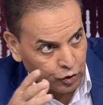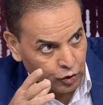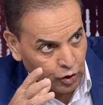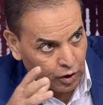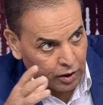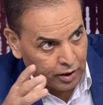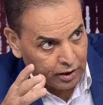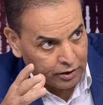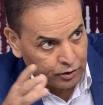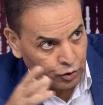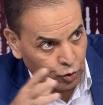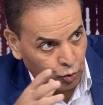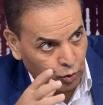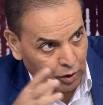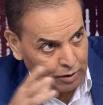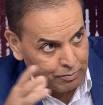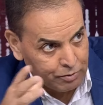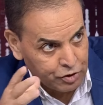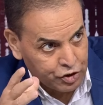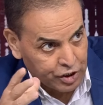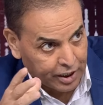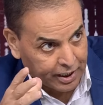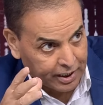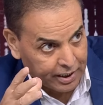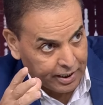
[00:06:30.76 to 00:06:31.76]
الدول
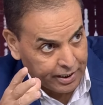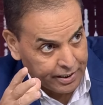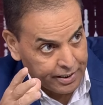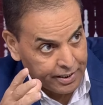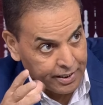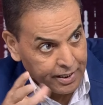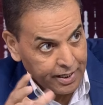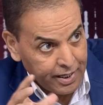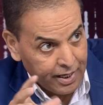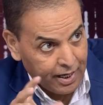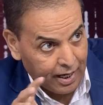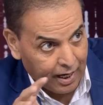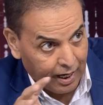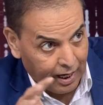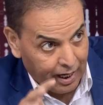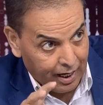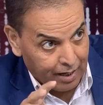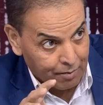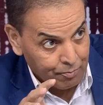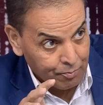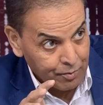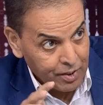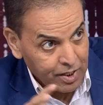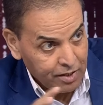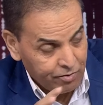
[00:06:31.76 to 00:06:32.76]
بشكل
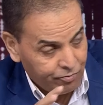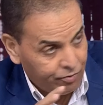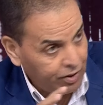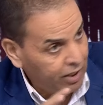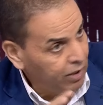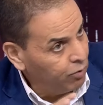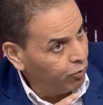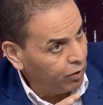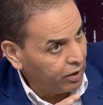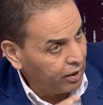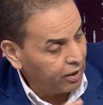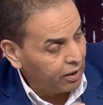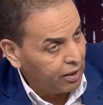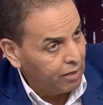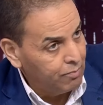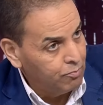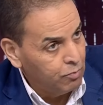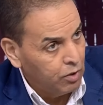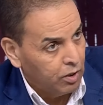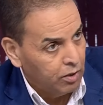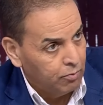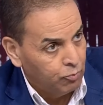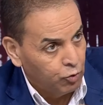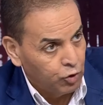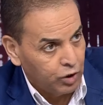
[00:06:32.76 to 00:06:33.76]
عام فهو
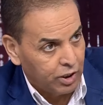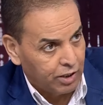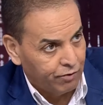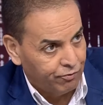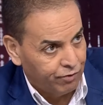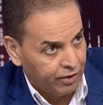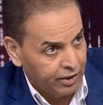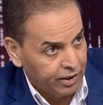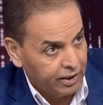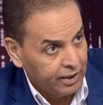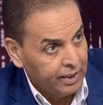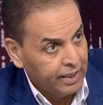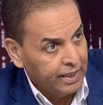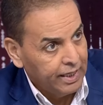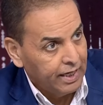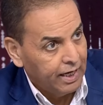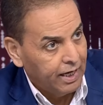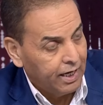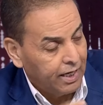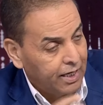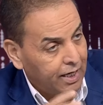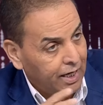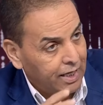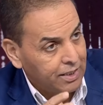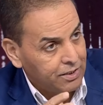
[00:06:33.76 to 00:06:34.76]
رقم منخفض
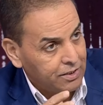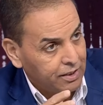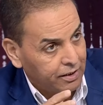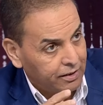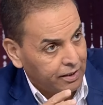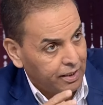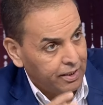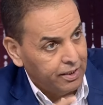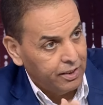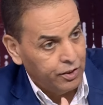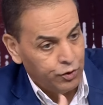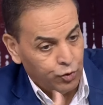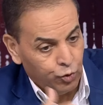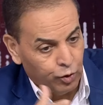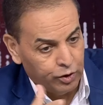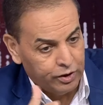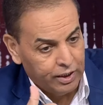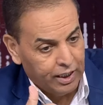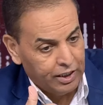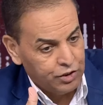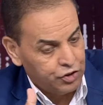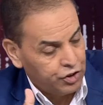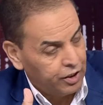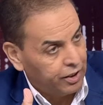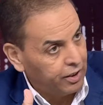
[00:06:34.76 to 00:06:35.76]
خاصه انه
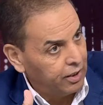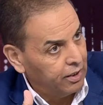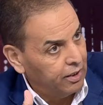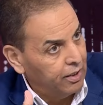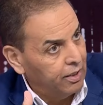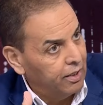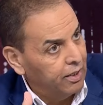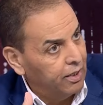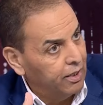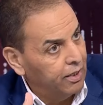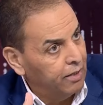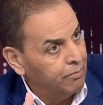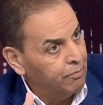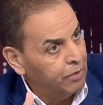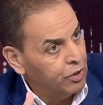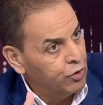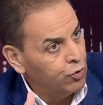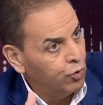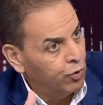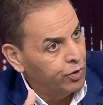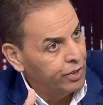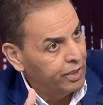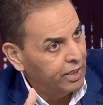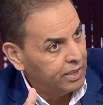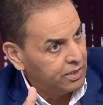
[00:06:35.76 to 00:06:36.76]
11
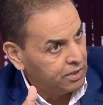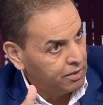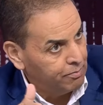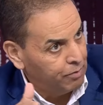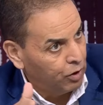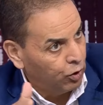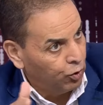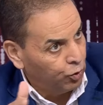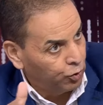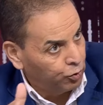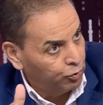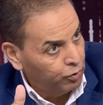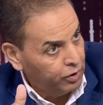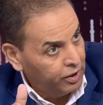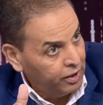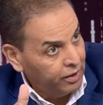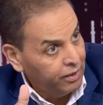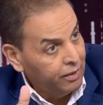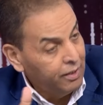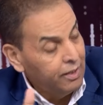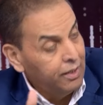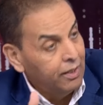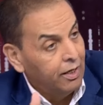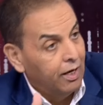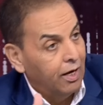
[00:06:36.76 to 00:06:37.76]
مليون نسمه اردني
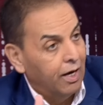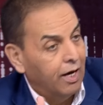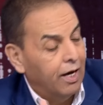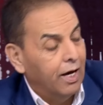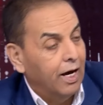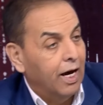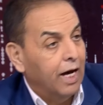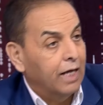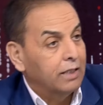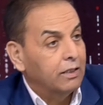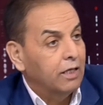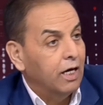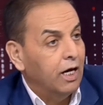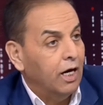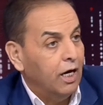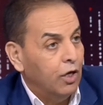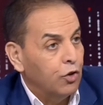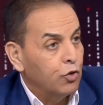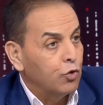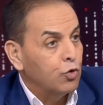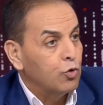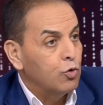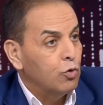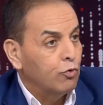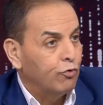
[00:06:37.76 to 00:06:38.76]
عدا
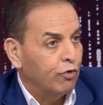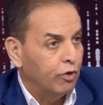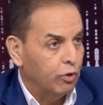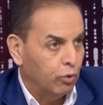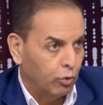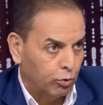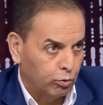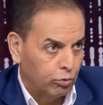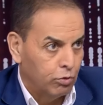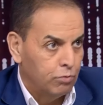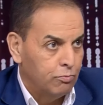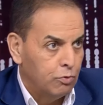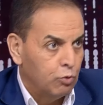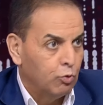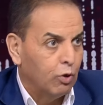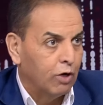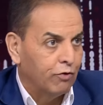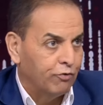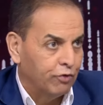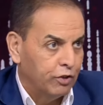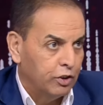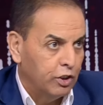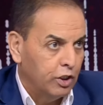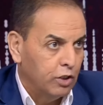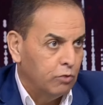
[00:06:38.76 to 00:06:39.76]
عن ضيوف الاردن من
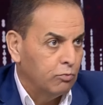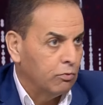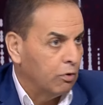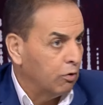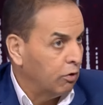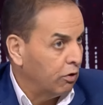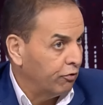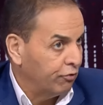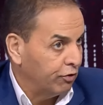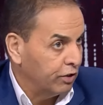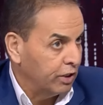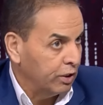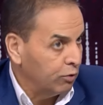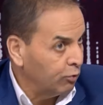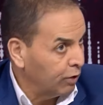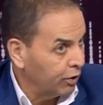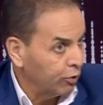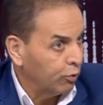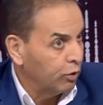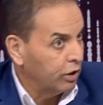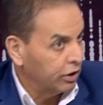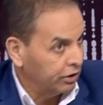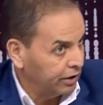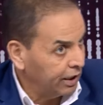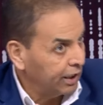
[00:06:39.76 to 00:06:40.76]
وافدين ووافدين
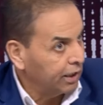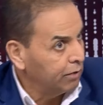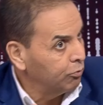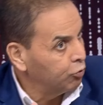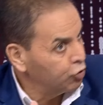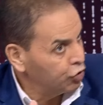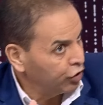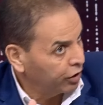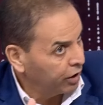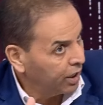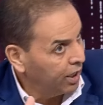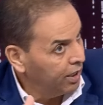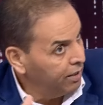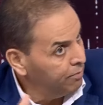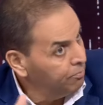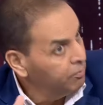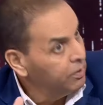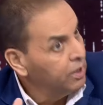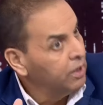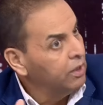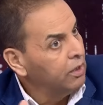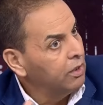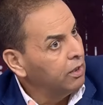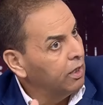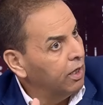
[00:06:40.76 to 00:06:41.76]
وهذول ارتكبوا جرائم
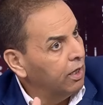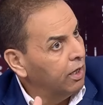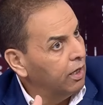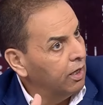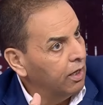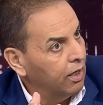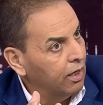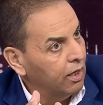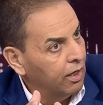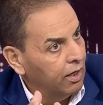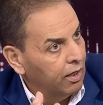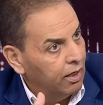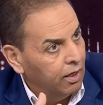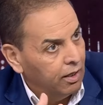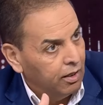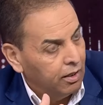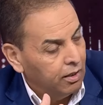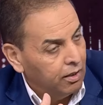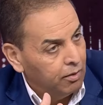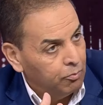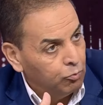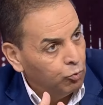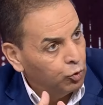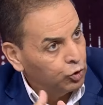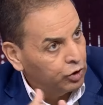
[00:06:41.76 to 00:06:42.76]

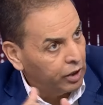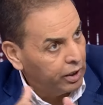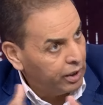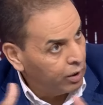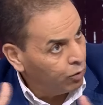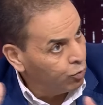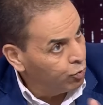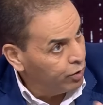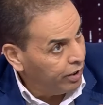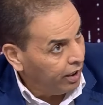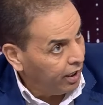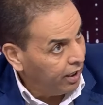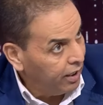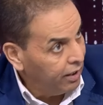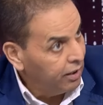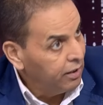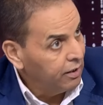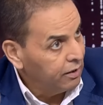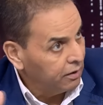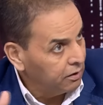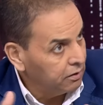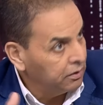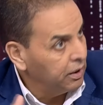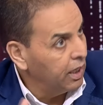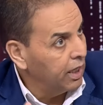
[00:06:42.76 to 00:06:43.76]
متنوعه
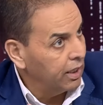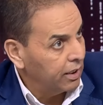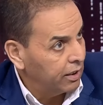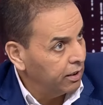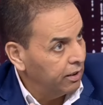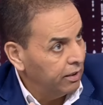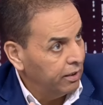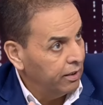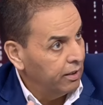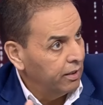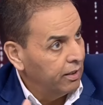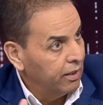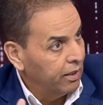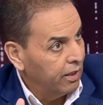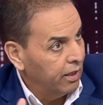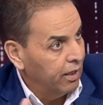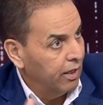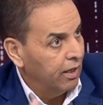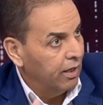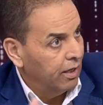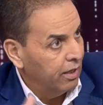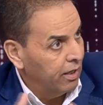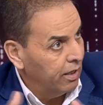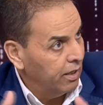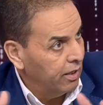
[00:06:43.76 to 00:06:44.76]
داخل
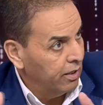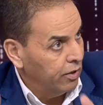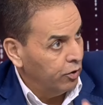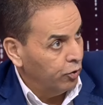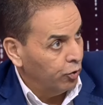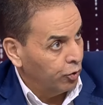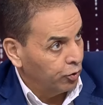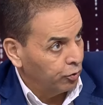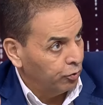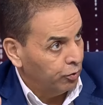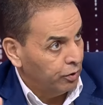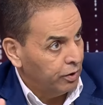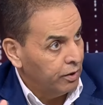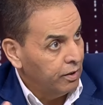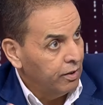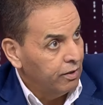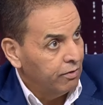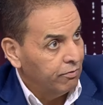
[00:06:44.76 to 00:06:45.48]
ماشي. الاردن